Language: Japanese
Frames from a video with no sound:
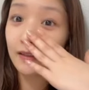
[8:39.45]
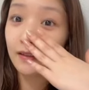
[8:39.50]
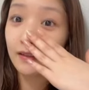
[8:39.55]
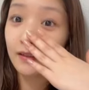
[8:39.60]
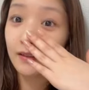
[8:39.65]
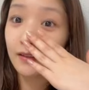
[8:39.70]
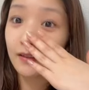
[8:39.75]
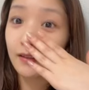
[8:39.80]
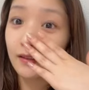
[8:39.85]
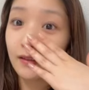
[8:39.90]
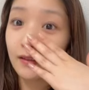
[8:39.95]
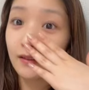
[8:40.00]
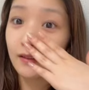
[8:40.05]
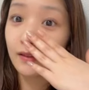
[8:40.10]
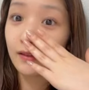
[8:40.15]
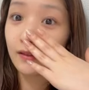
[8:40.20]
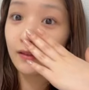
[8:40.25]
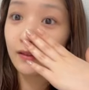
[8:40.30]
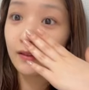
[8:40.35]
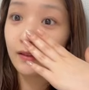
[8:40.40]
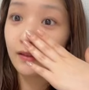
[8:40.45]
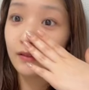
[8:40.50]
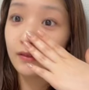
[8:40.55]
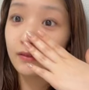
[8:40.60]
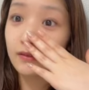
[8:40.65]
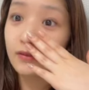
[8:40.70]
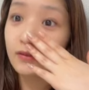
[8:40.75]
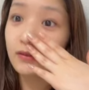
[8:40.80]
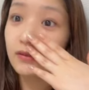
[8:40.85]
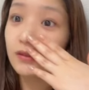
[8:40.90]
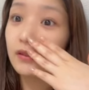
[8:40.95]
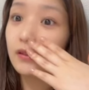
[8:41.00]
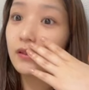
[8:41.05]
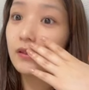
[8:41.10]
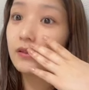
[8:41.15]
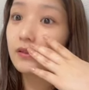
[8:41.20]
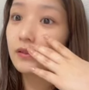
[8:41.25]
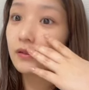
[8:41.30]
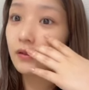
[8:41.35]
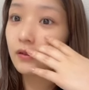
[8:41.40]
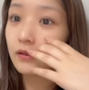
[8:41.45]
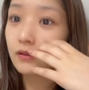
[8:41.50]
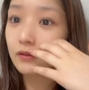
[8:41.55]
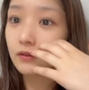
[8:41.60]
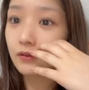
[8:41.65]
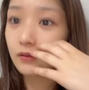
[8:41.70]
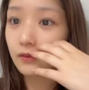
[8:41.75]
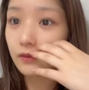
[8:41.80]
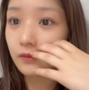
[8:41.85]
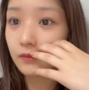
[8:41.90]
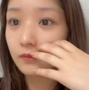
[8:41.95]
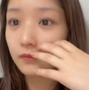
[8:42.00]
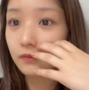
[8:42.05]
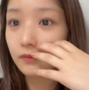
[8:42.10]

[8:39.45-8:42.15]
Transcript: て12日かあと